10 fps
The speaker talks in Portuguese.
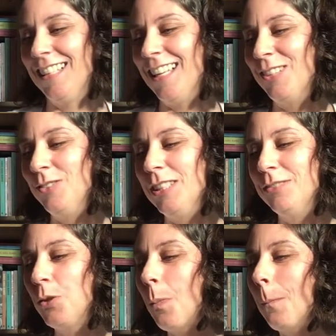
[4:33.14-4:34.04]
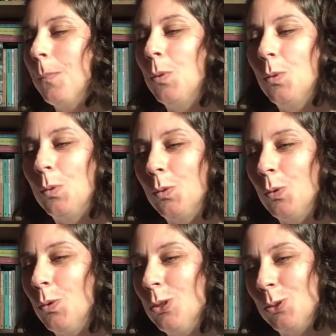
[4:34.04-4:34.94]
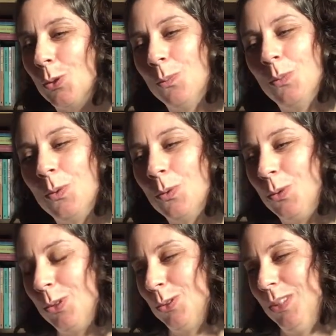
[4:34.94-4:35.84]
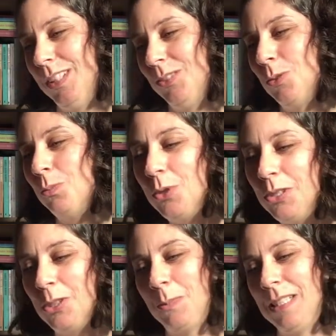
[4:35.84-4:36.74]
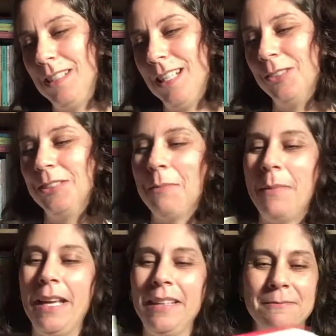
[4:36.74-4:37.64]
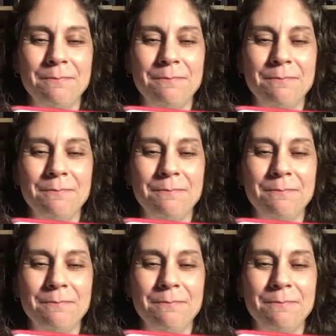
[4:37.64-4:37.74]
É um livro muito, muito lindo, muito especial também.